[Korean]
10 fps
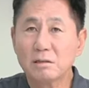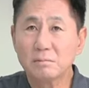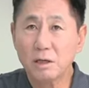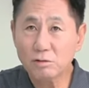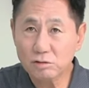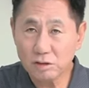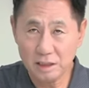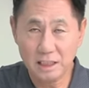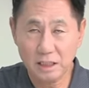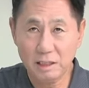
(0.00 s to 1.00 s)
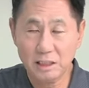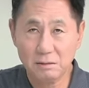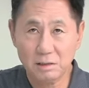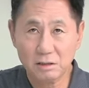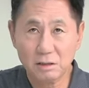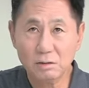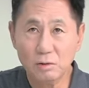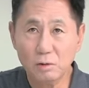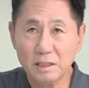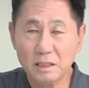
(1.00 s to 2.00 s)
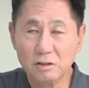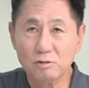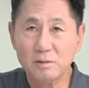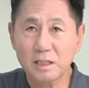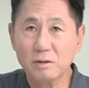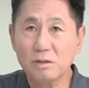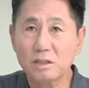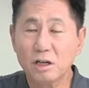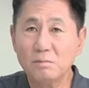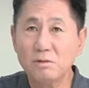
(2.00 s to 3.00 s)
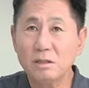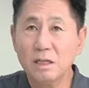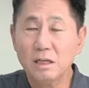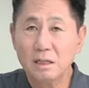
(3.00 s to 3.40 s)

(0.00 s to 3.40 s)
명수까지 나와 있습니다. 1519명의 우리 젊은